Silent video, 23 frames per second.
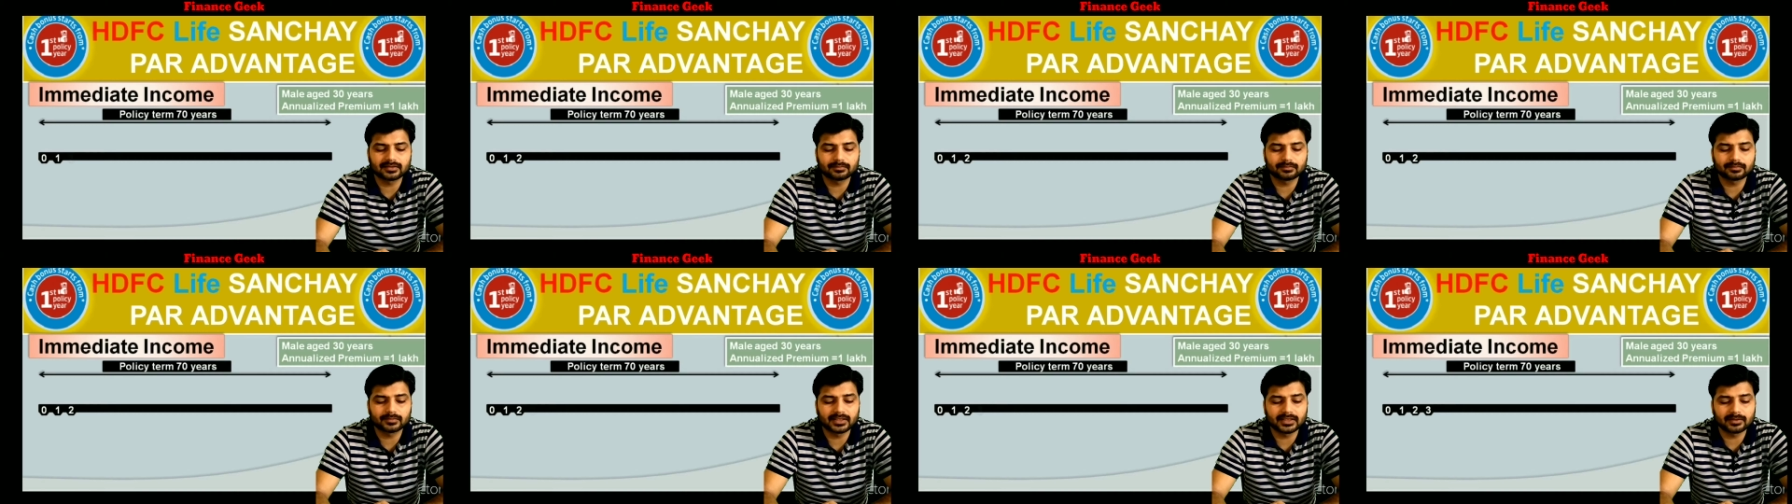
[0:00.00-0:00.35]

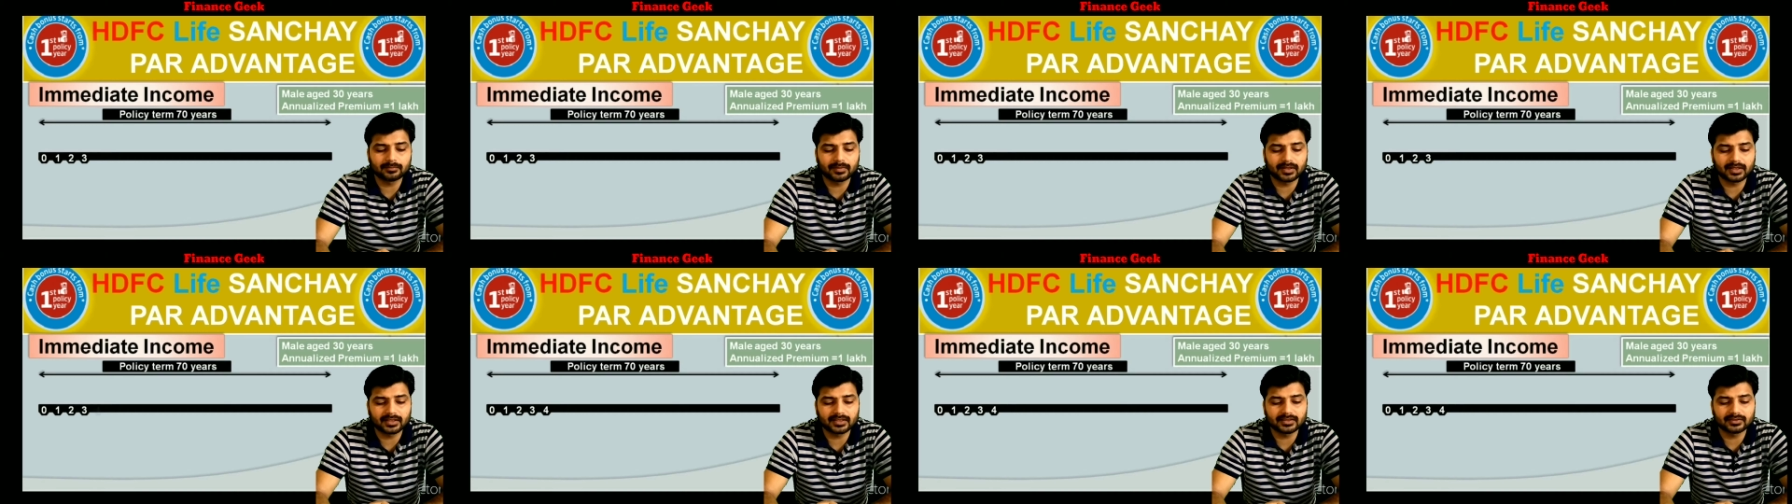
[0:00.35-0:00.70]
सक देख
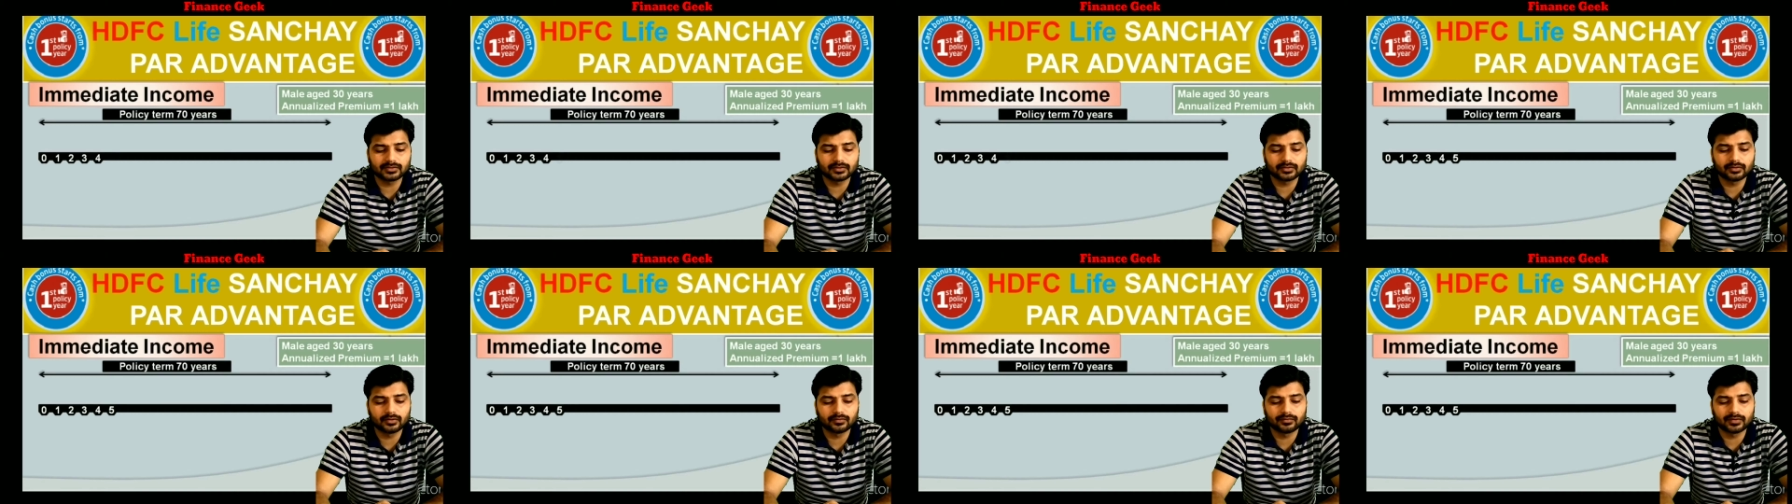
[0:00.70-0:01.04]
पा रहे हैं
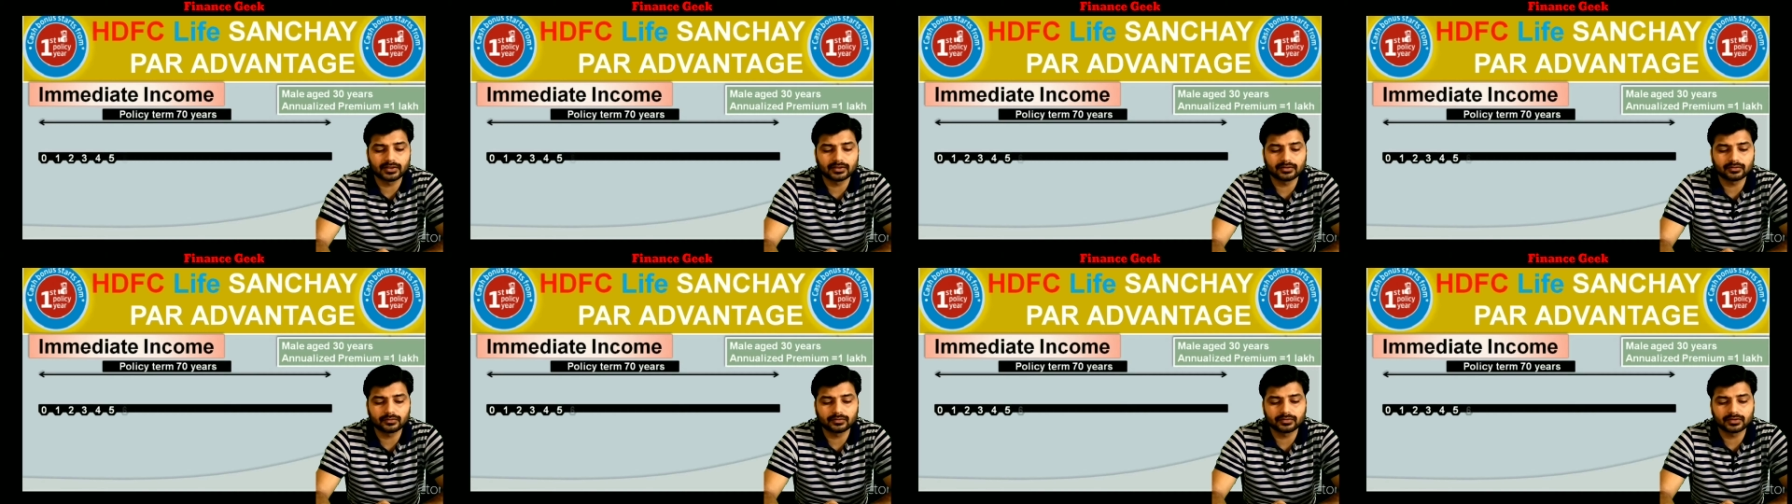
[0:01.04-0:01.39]
जीरो
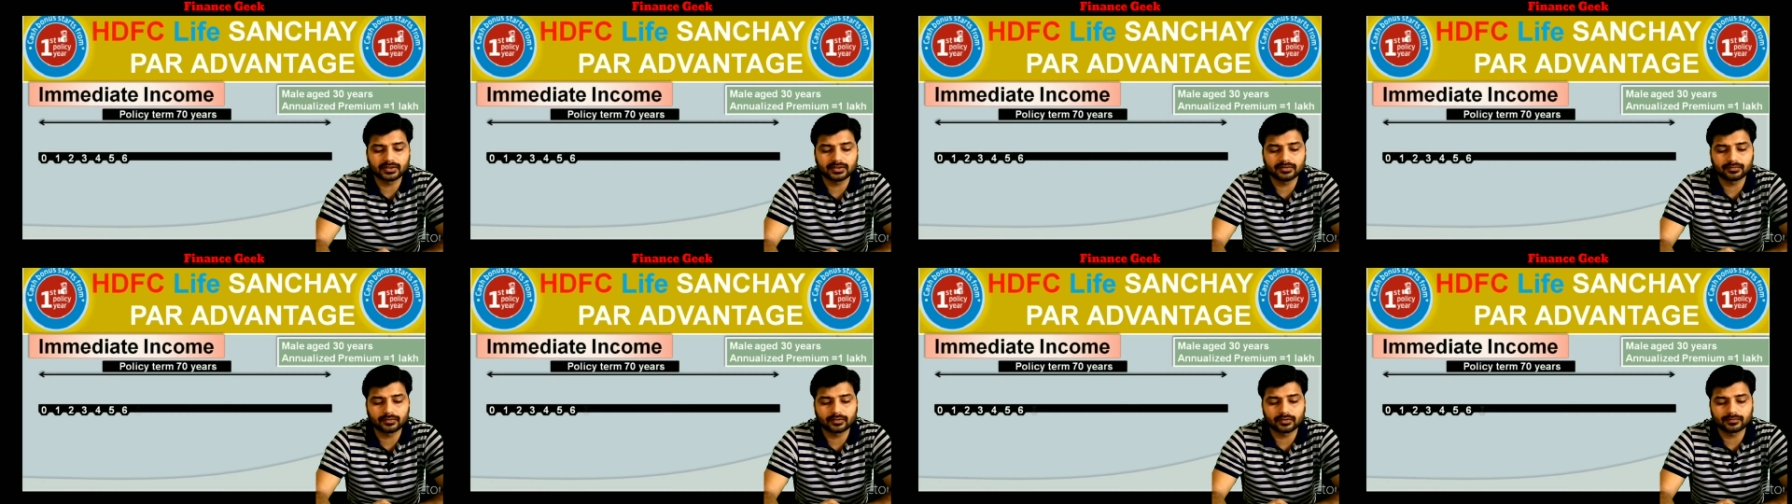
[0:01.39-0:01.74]
वन टू
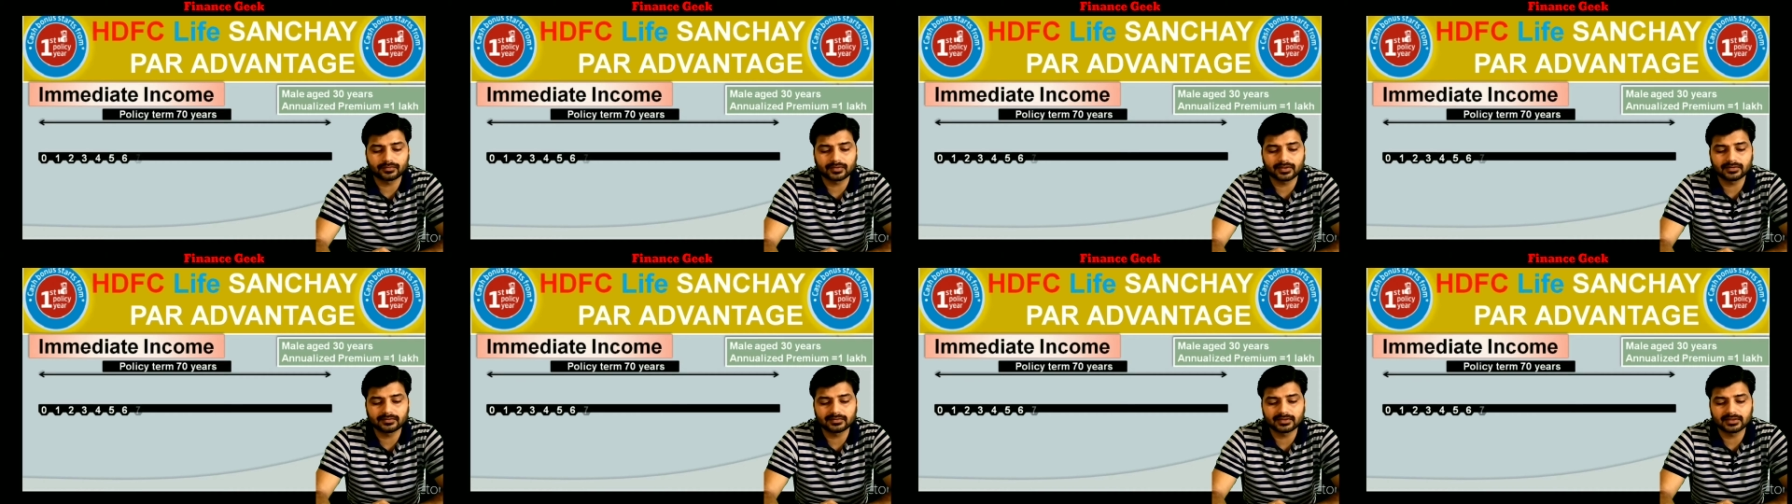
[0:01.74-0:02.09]
थ्री फोर
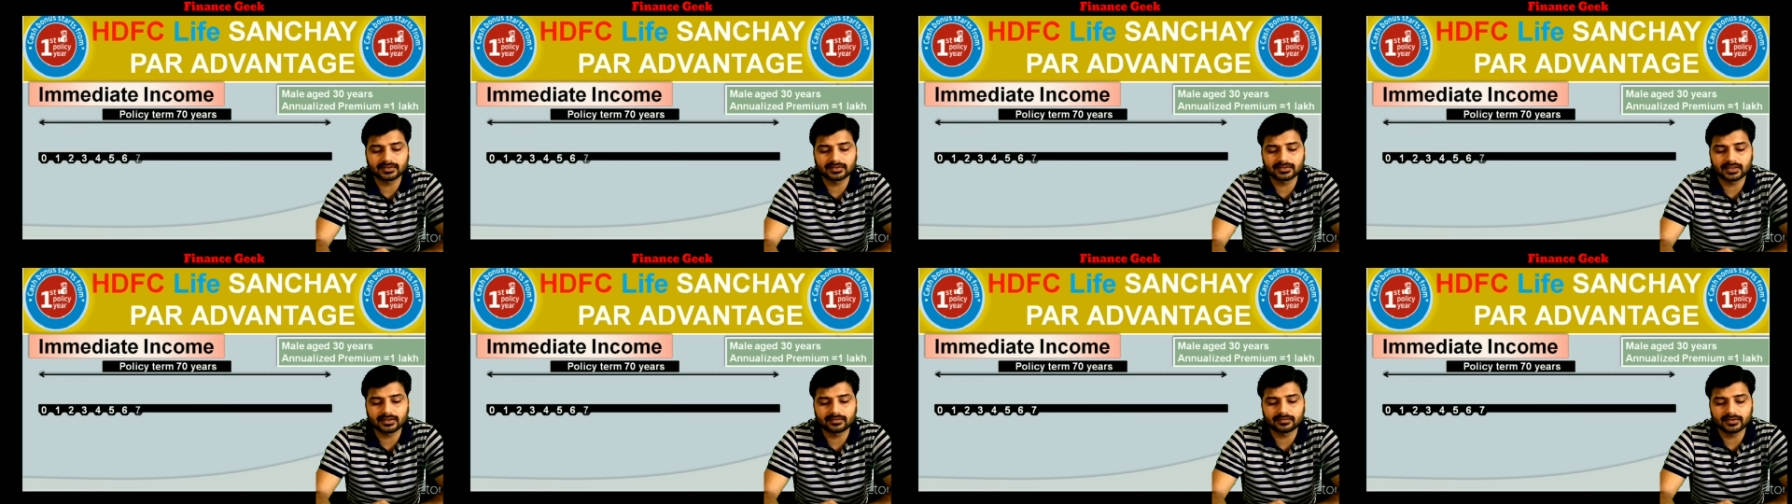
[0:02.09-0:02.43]
फाइव
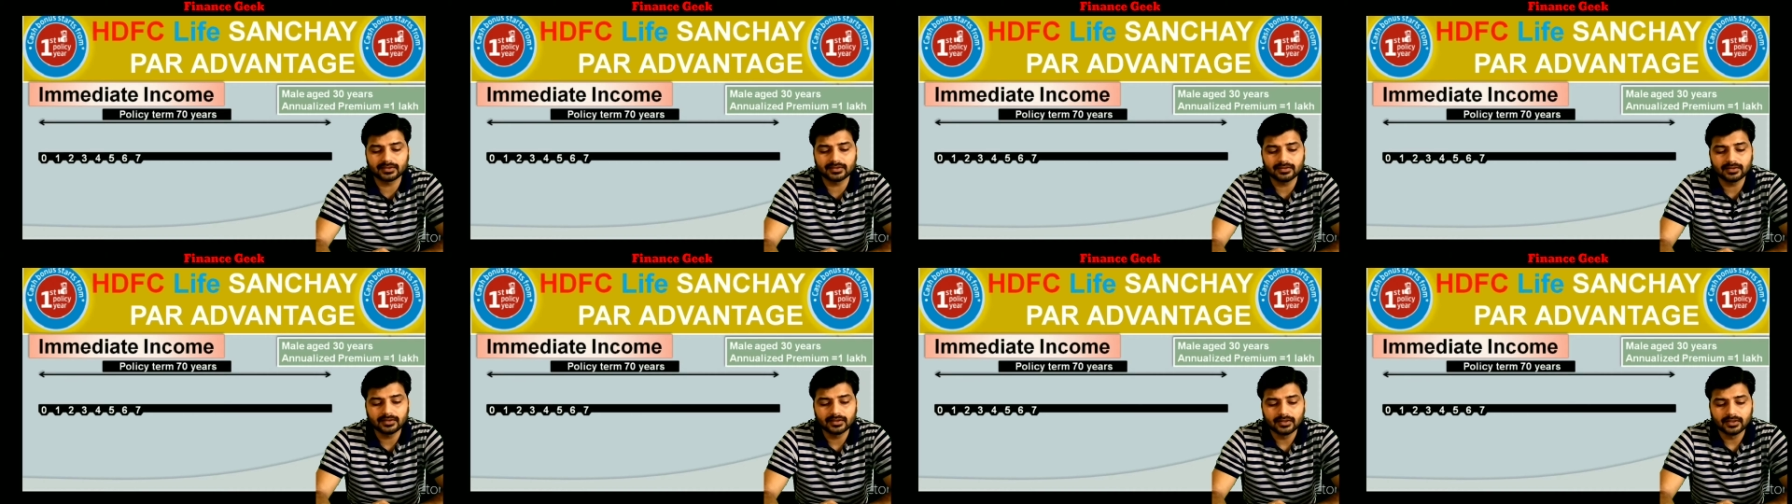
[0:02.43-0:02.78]
सिक्स सेवन